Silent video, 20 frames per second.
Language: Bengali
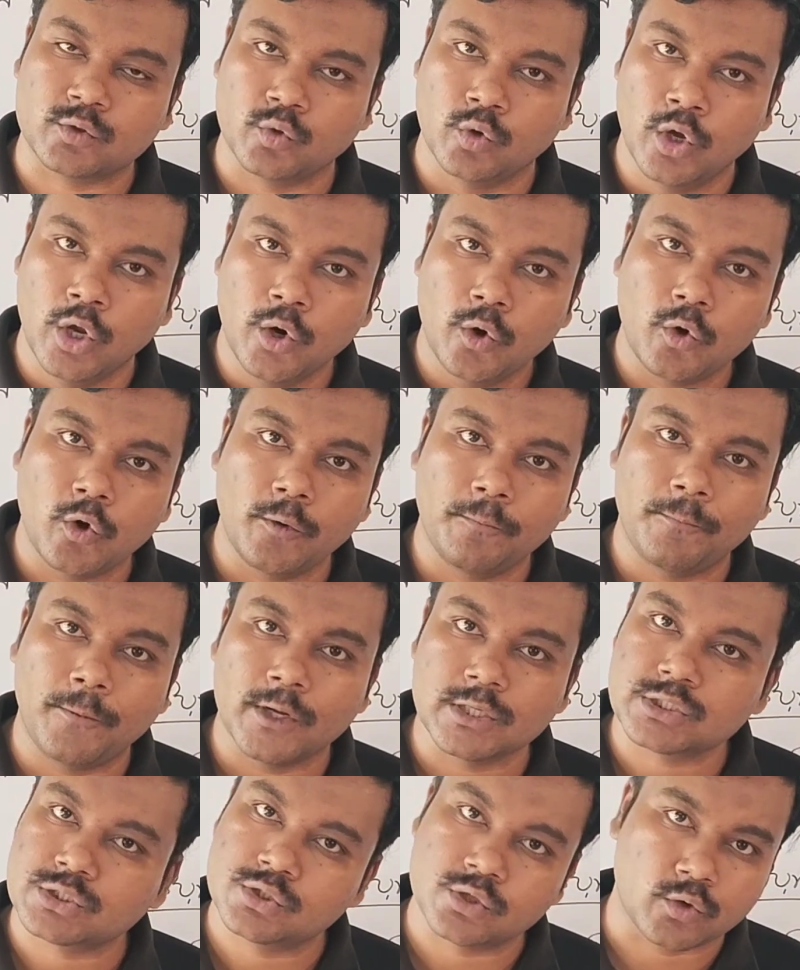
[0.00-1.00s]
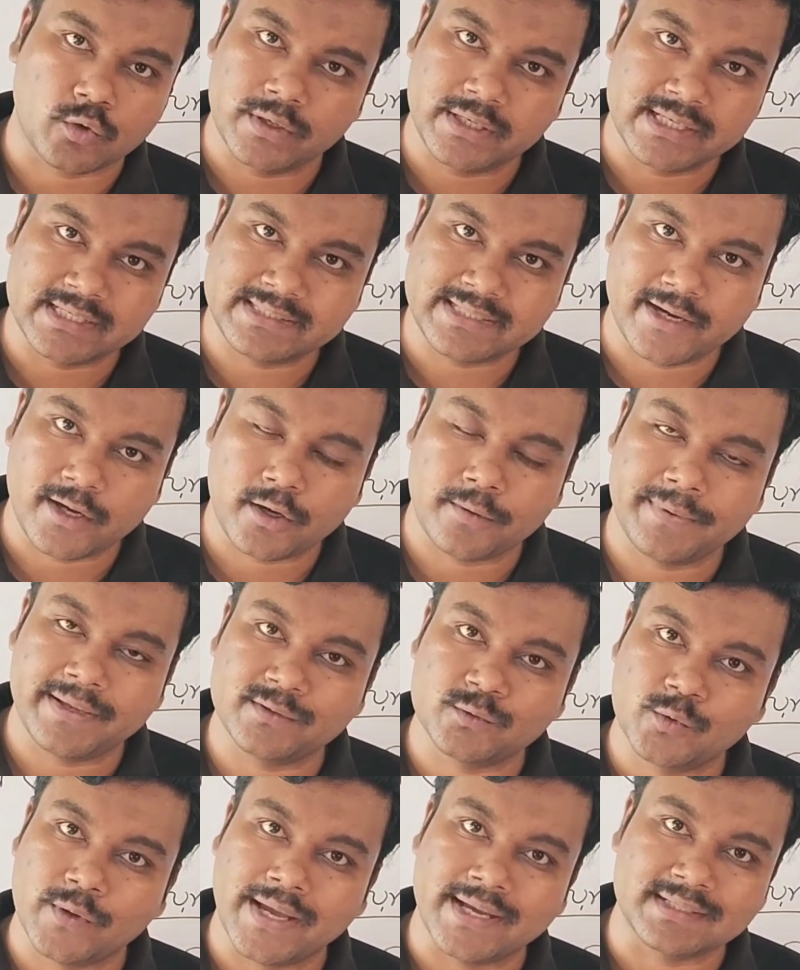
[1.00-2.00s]
একটু অভ্যস্ত করিয়ে দেওয়া হবে
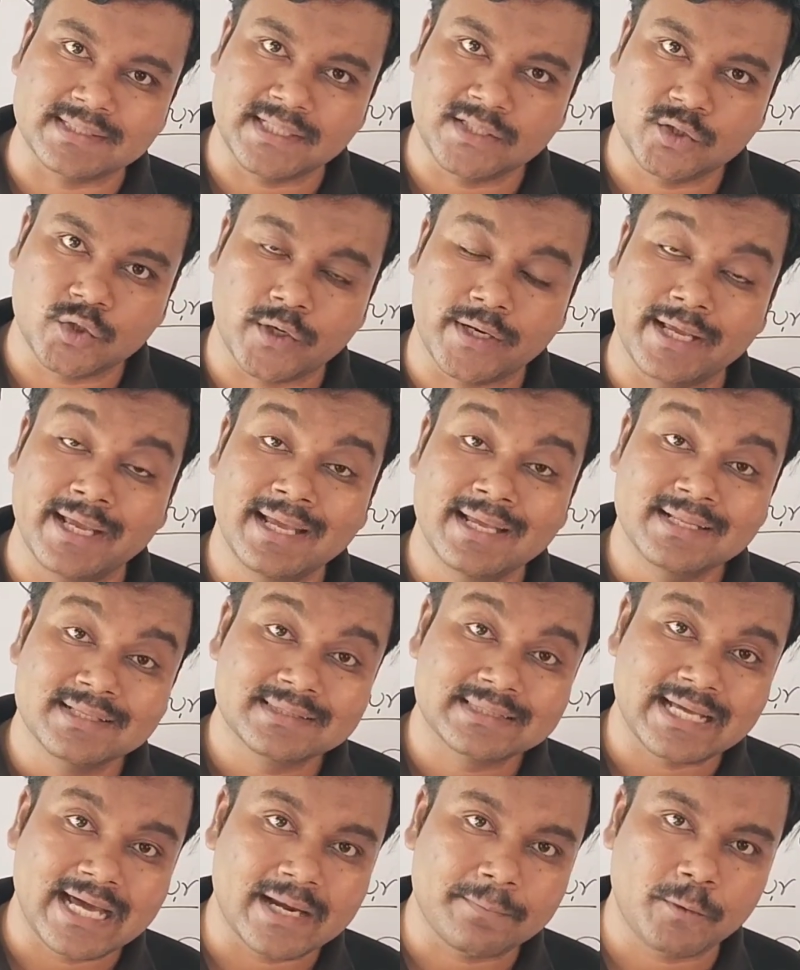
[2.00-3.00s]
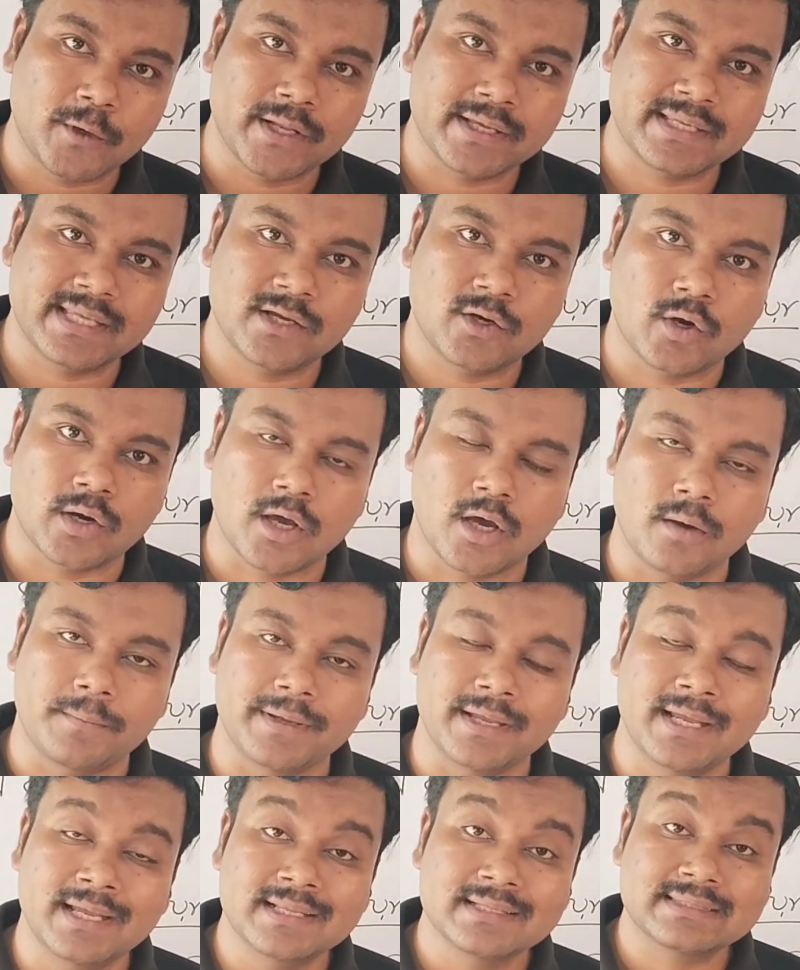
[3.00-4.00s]
দু একদিন ধরে তারপরে কি করা
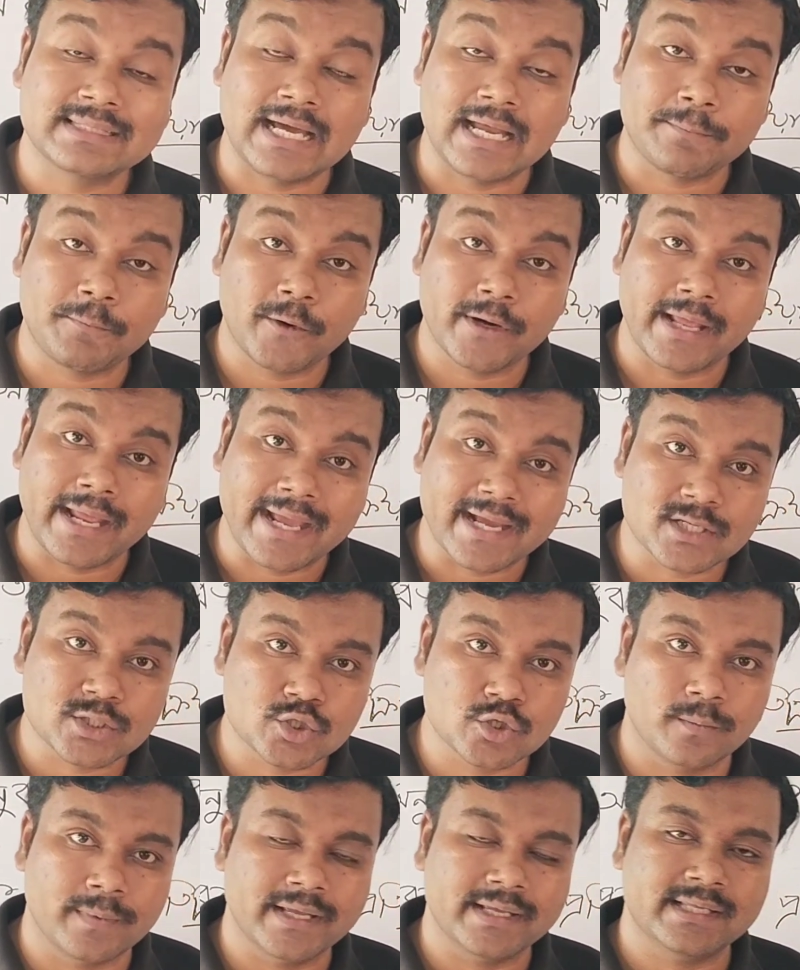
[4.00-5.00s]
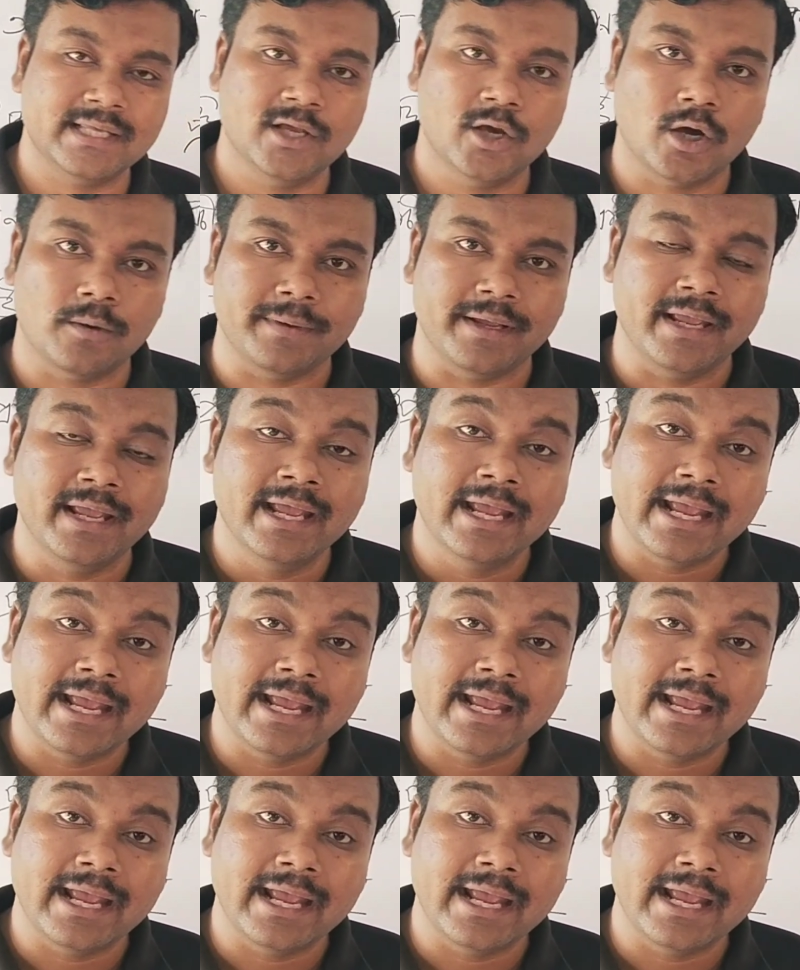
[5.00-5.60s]
হবে তারপরে এক সময় কি হবে